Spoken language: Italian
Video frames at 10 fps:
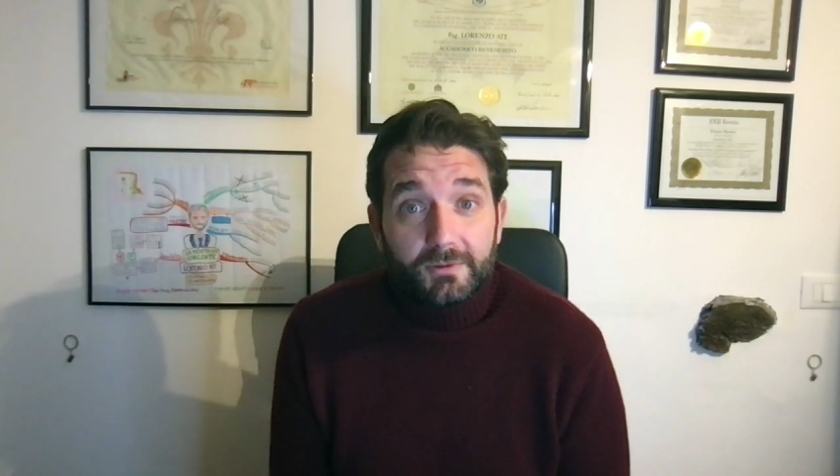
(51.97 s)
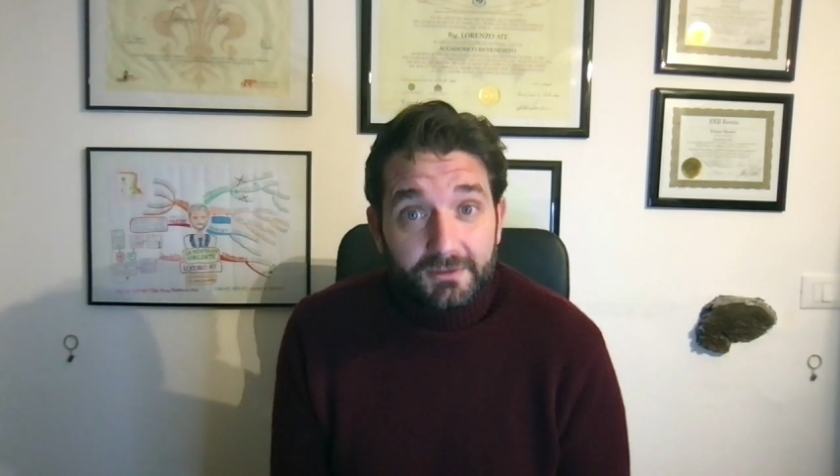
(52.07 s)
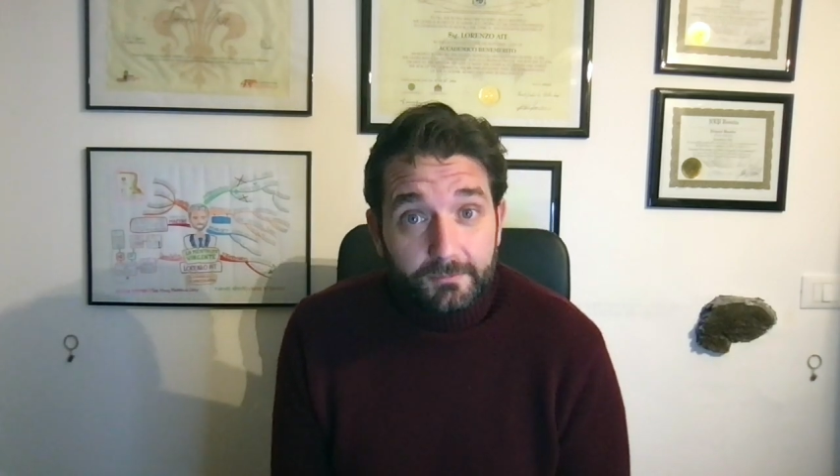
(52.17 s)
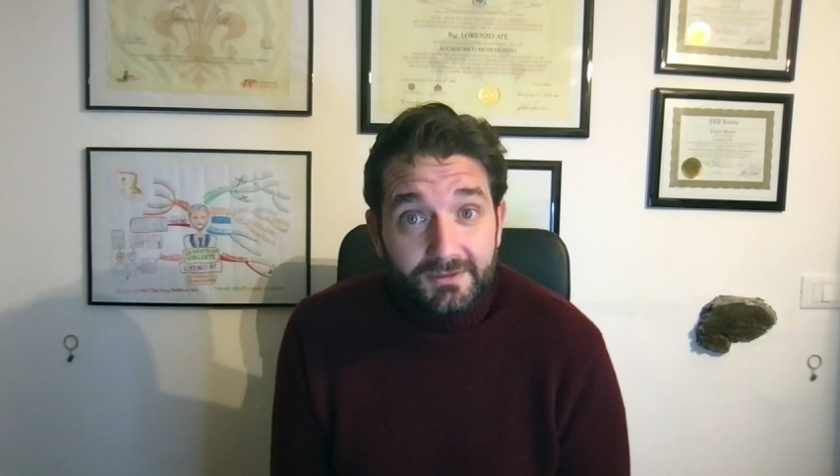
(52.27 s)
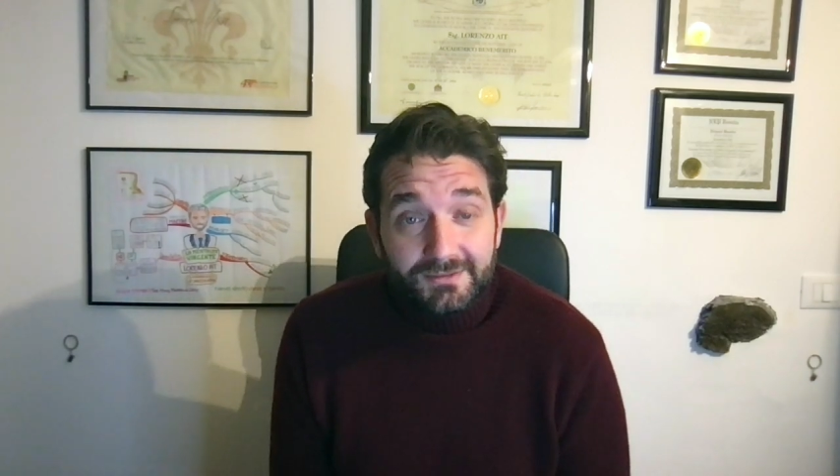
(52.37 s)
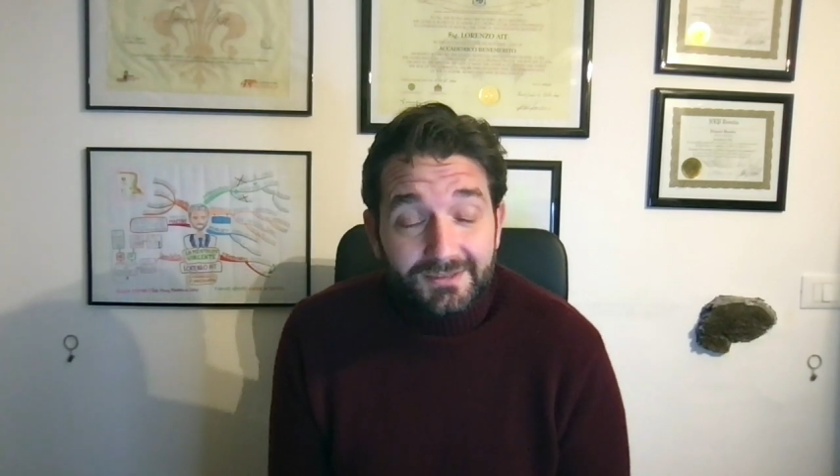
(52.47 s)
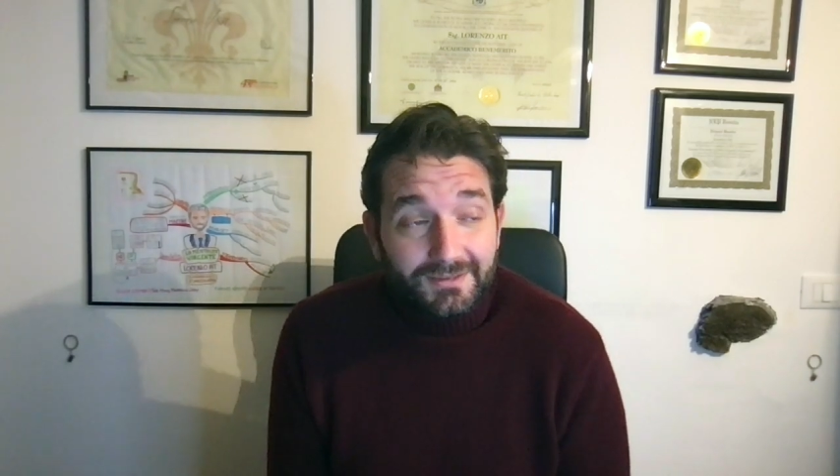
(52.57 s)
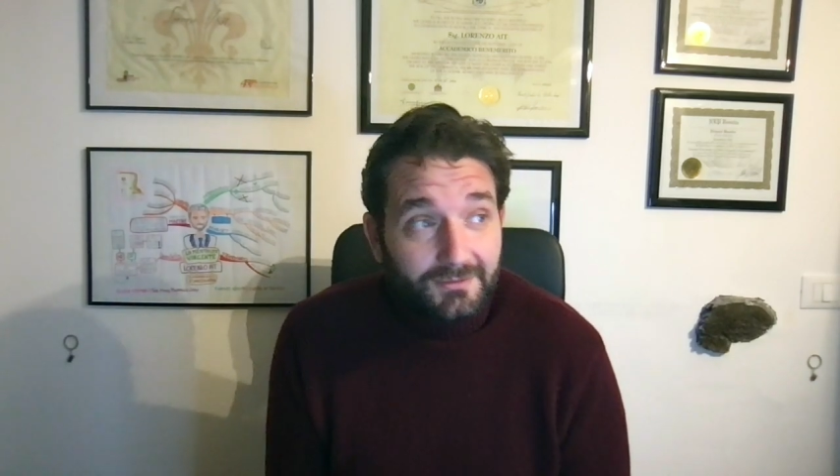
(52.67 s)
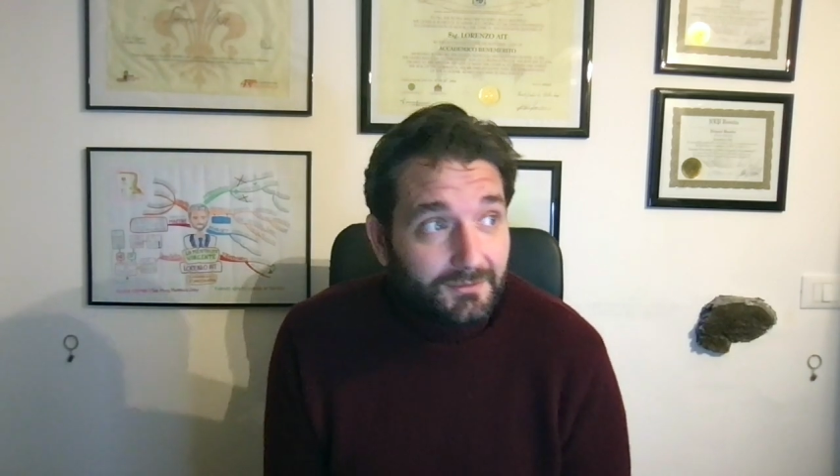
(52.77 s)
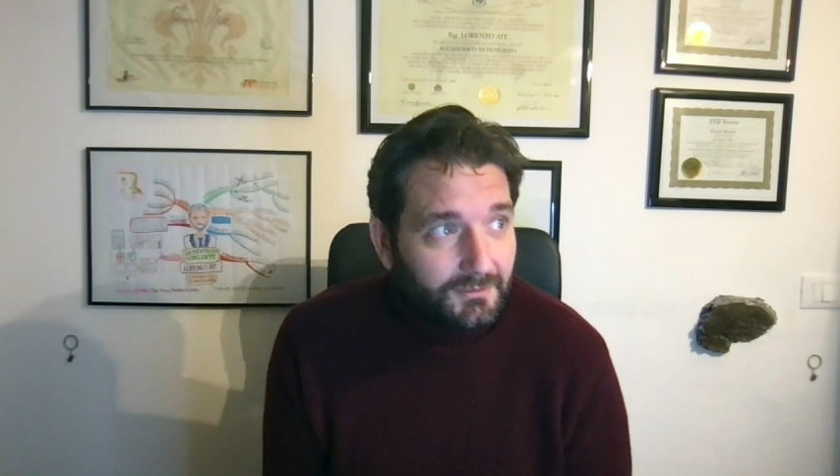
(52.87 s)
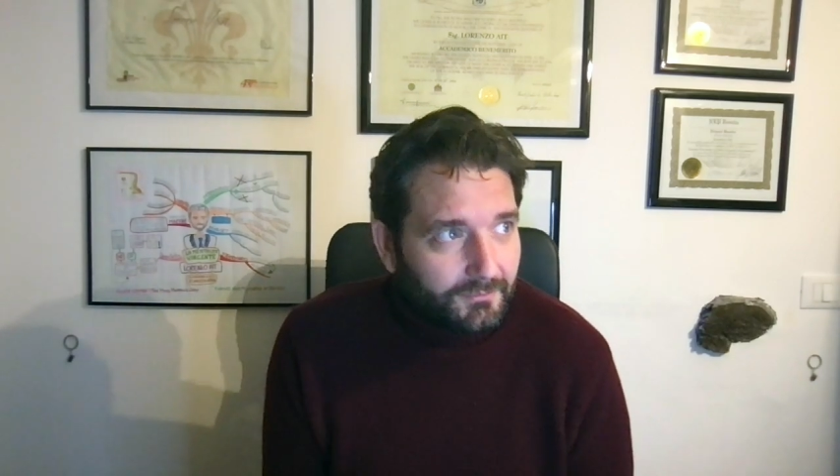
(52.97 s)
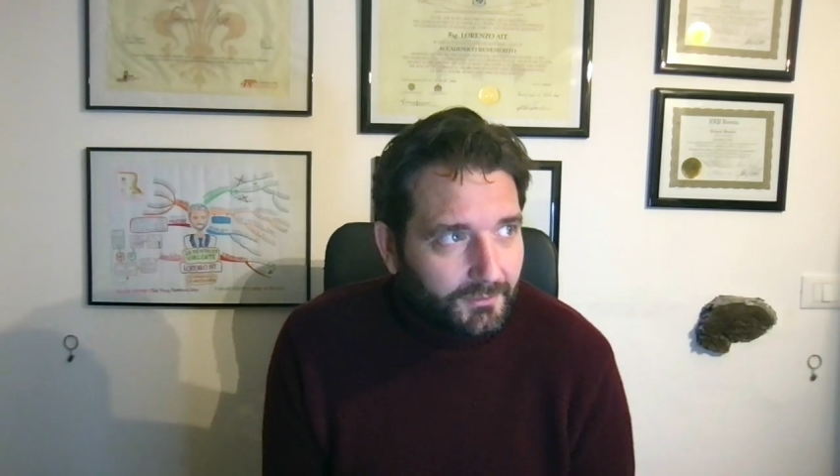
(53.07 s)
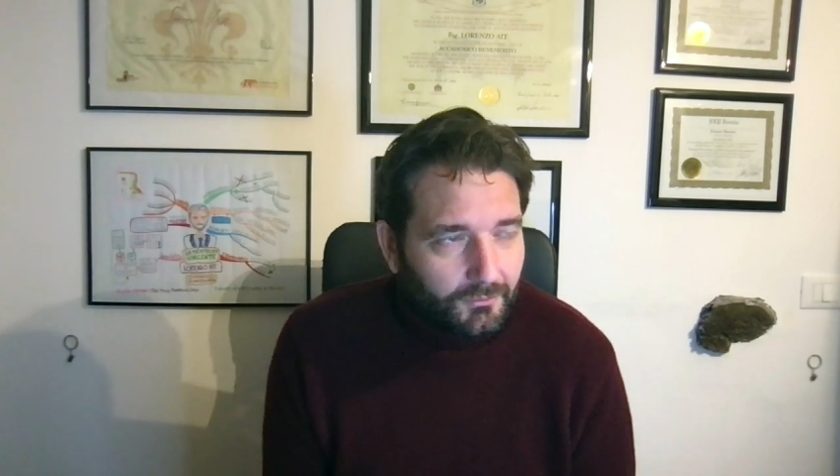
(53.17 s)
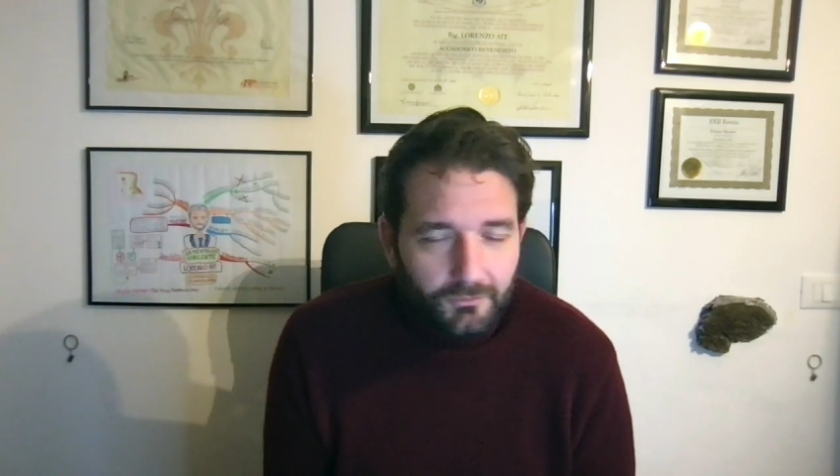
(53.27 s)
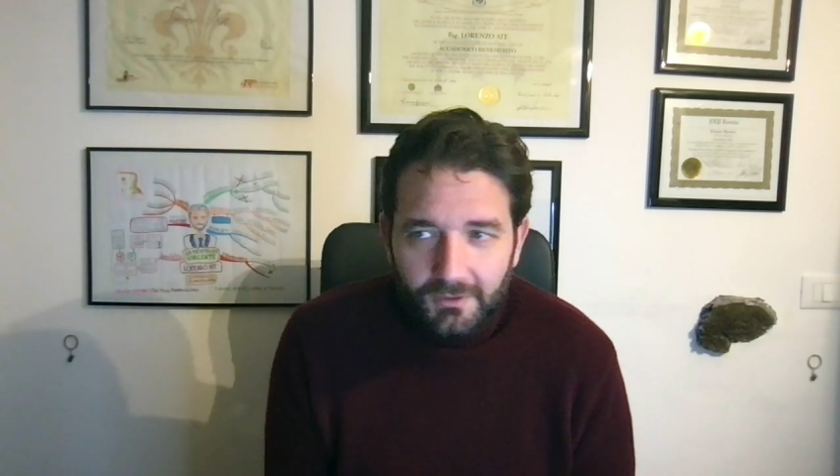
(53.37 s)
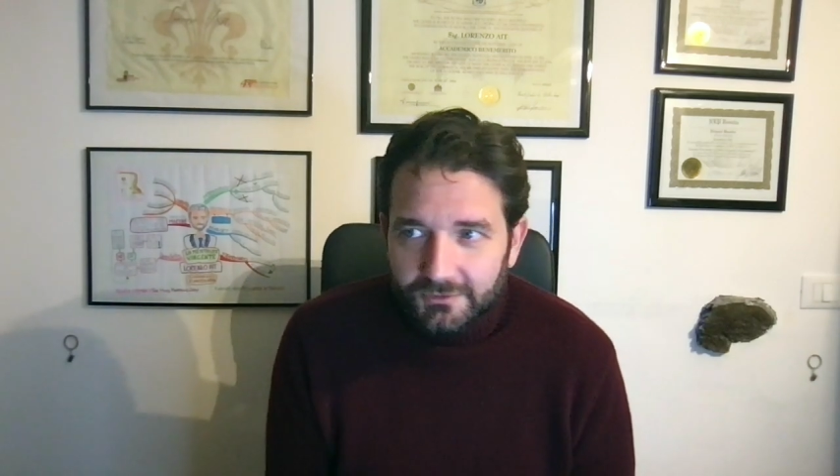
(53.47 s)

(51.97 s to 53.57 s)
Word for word: altrimenti si attivano,